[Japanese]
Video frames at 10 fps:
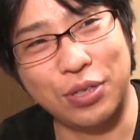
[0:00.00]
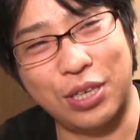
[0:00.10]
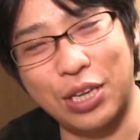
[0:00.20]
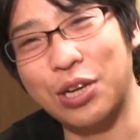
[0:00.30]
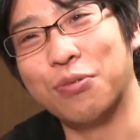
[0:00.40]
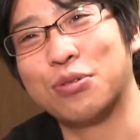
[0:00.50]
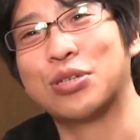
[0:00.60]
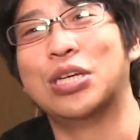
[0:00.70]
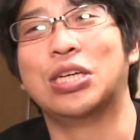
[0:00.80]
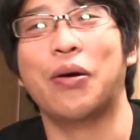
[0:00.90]
切り落と
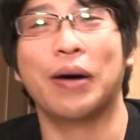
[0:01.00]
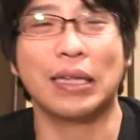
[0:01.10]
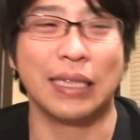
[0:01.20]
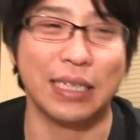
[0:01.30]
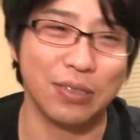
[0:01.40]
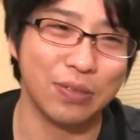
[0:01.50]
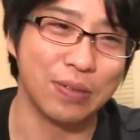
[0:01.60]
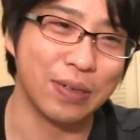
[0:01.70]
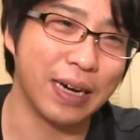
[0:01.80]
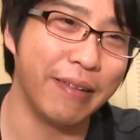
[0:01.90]
してしまったちょっと
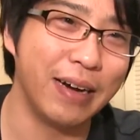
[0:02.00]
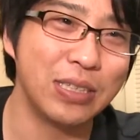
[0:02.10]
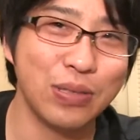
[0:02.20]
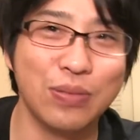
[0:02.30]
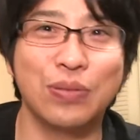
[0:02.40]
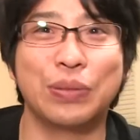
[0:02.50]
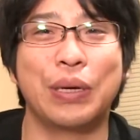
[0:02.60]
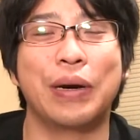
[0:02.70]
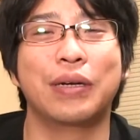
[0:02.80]
かわいそうではあ